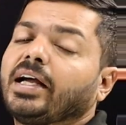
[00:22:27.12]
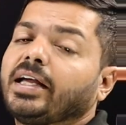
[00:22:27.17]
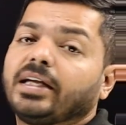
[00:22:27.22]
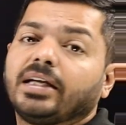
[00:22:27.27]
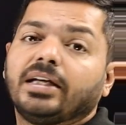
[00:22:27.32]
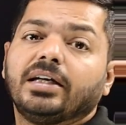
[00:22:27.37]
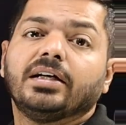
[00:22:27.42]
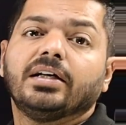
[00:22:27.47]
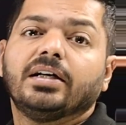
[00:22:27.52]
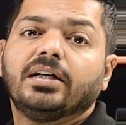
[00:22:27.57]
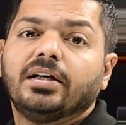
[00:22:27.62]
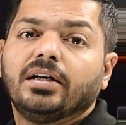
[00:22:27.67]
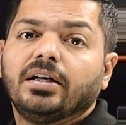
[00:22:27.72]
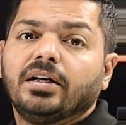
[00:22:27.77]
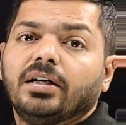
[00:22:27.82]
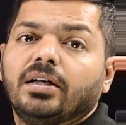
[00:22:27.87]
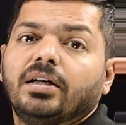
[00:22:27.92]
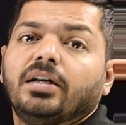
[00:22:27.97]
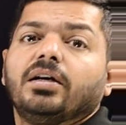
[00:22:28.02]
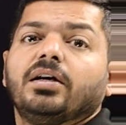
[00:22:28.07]
आएगी
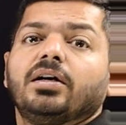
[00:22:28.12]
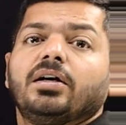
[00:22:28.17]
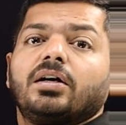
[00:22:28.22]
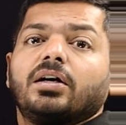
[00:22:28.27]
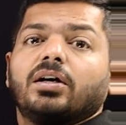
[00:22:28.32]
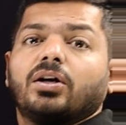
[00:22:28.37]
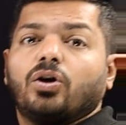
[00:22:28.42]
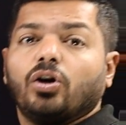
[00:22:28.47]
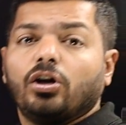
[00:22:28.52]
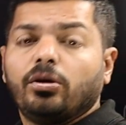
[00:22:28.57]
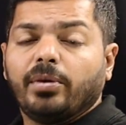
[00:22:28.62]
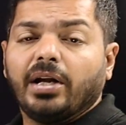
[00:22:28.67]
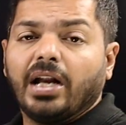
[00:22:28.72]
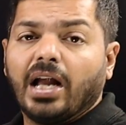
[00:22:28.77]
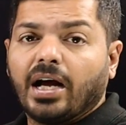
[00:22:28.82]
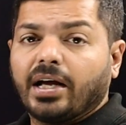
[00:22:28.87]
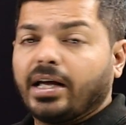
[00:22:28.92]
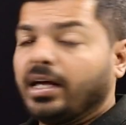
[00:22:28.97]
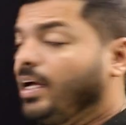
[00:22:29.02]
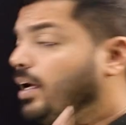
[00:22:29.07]
कुल
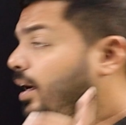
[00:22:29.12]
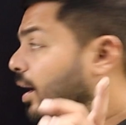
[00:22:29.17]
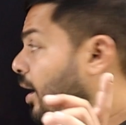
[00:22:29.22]
मिला के